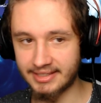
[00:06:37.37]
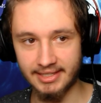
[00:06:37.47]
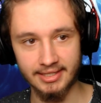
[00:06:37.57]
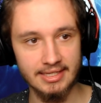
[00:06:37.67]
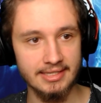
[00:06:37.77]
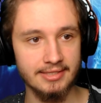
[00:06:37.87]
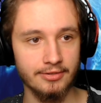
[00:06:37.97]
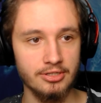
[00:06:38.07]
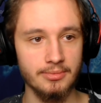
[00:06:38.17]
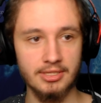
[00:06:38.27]
GX.
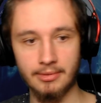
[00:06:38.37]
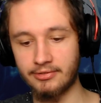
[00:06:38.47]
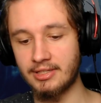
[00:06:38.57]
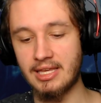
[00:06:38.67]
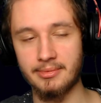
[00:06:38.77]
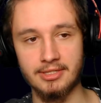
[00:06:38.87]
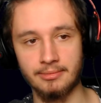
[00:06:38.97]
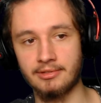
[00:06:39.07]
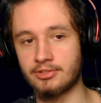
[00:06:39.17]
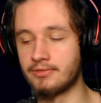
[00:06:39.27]
Wchodzimy sobie, wklejamy
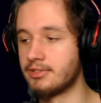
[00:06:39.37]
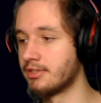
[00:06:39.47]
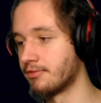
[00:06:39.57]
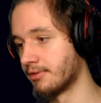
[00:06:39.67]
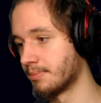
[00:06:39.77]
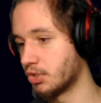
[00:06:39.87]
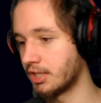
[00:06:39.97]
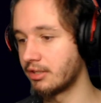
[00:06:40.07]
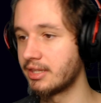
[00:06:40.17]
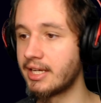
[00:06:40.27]
sobie oczywiście w
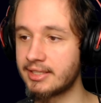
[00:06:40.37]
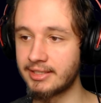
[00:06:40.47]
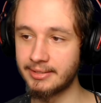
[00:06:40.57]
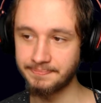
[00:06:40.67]
przeglądarkę.